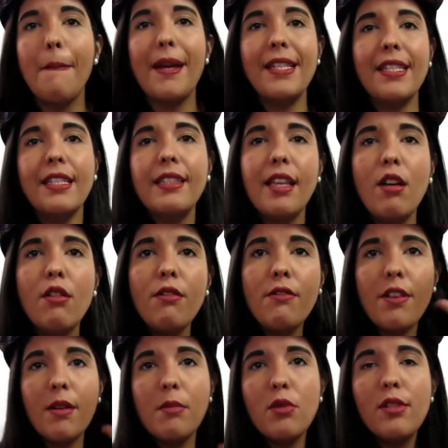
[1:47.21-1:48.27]
Mas então
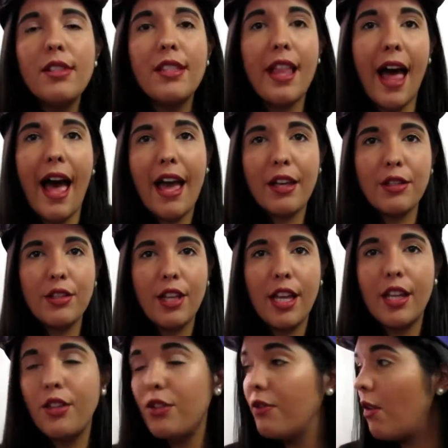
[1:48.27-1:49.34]
vamos lá,
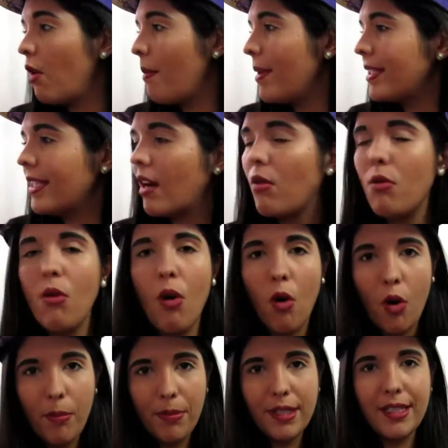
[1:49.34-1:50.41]
gente. Vou começar com
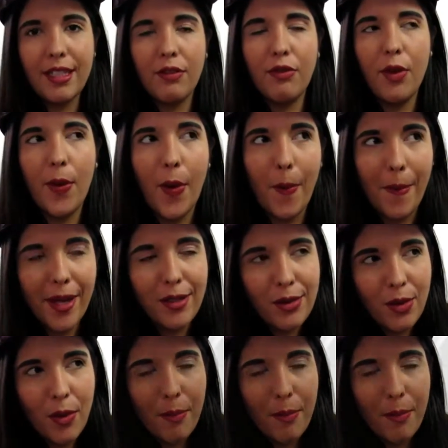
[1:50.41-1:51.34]
roupas, que foi o que eu menos